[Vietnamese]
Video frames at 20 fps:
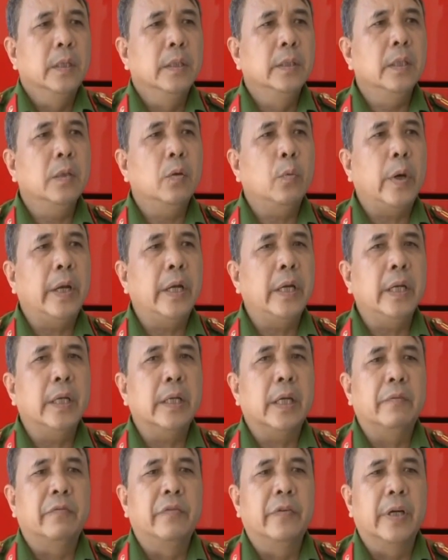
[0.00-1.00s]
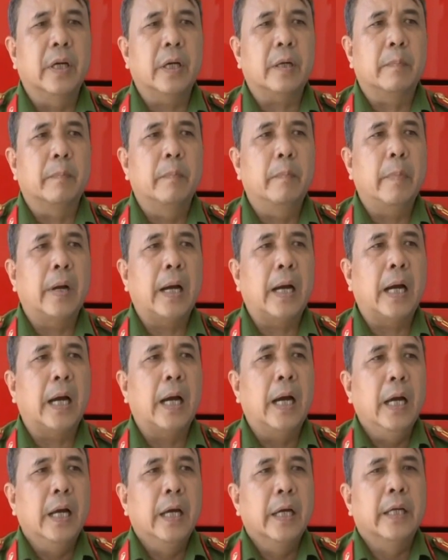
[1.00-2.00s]
nhưng quên đi cái việc
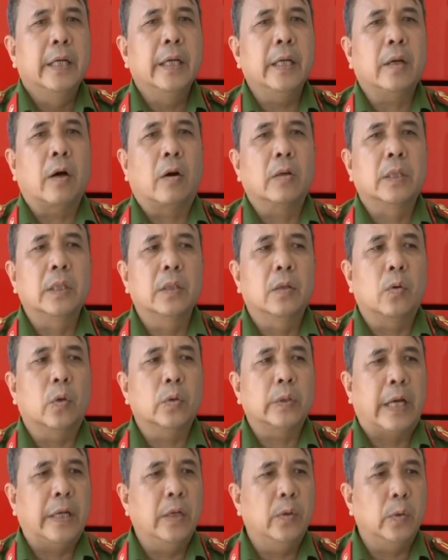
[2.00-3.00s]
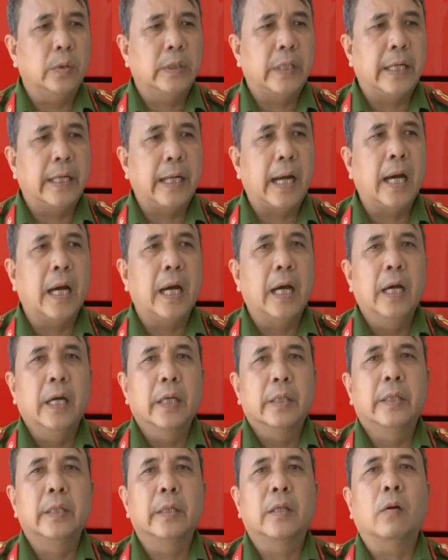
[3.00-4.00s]
mà khi có sự cố cháy nổ xảy ra
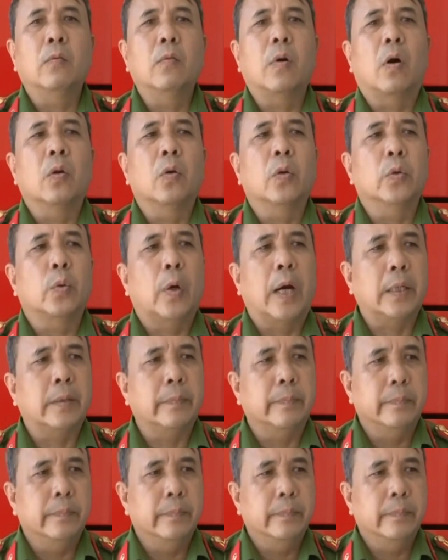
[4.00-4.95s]
thì không có lối thoát.